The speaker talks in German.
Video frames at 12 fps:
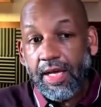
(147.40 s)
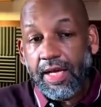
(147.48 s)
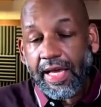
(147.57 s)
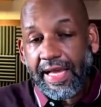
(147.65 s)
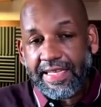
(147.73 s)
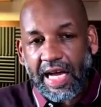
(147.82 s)

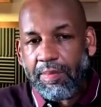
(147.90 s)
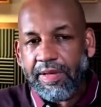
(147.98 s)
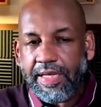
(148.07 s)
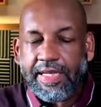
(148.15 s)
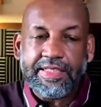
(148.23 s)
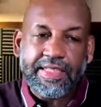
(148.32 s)
Ich habe
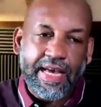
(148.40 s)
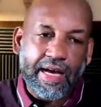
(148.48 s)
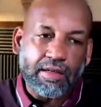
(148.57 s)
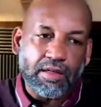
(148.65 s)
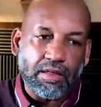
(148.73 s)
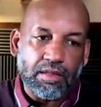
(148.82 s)
nicht
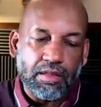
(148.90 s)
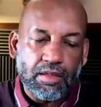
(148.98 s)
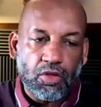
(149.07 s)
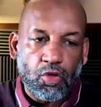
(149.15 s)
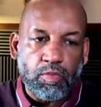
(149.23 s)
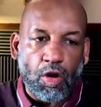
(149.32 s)
gerne
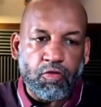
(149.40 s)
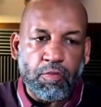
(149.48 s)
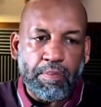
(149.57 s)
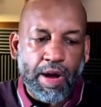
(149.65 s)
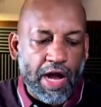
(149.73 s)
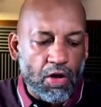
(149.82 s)
über
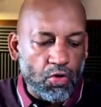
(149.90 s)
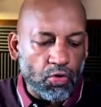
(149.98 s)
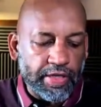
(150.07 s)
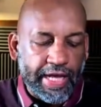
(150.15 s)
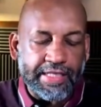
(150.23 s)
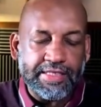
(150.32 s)
Offenbarung
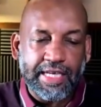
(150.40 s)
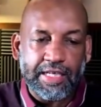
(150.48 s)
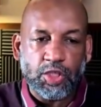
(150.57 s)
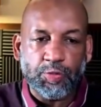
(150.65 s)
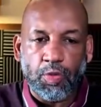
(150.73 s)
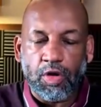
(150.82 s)
und Endzeit
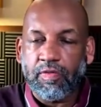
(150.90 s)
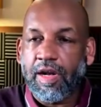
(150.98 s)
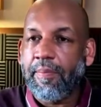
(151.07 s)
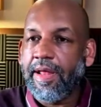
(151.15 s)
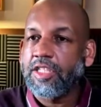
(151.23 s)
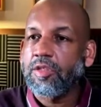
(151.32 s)
gesprochen, weil
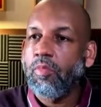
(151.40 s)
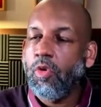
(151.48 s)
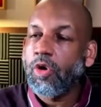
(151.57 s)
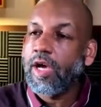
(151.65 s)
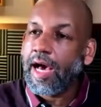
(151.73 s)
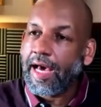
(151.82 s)
Menschen
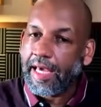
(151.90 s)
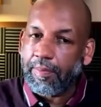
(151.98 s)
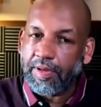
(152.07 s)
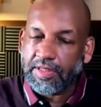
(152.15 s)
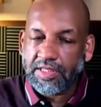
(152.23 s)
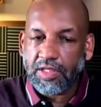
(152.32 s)
mögen Hype.
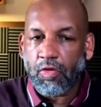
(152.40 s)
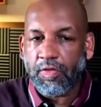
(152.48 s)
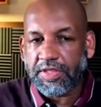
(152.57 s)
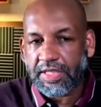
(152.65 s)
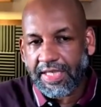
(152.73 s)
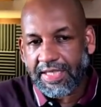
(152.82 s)
Das ist auch,
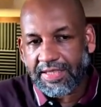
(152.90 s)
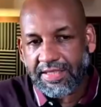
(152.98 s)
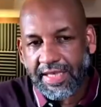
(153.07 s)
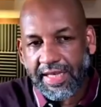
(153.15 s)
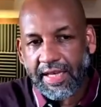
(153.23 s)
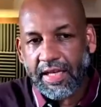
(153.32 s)
was ich
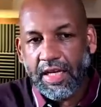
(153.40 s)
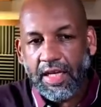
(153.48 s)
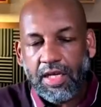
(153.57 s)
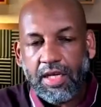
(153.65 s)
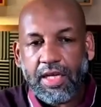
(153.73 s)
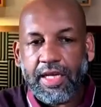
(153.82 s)
sehe
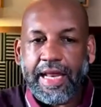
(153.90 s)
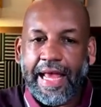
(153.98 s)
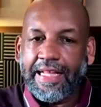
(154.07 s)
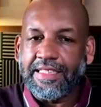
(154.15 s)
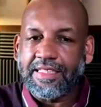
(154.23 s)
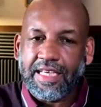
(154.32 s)
in
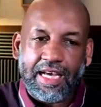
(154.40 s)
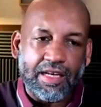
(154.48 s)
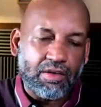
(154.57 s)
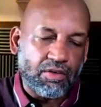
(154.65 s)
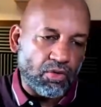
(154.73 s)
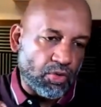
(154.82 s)

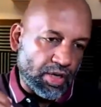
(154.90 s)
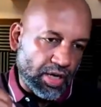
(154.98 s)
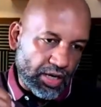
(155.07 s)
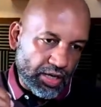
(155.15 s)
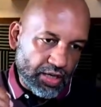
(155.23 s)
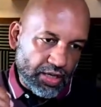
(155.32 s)
Endzeit
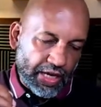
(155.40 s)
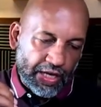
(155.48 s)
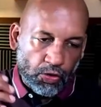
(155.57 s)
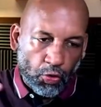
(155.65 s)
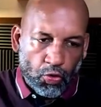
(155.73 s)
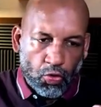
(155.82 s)
oder
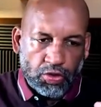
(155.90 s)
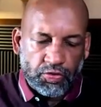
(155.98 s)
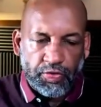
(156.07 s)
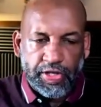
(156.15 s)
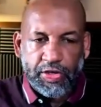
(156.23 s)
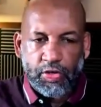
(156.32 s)

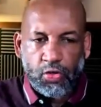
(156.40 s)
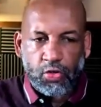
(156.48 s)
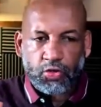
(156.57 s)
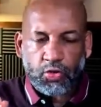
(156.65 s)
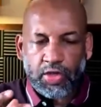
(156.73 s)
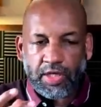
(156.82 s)
Entrückungsvideos oder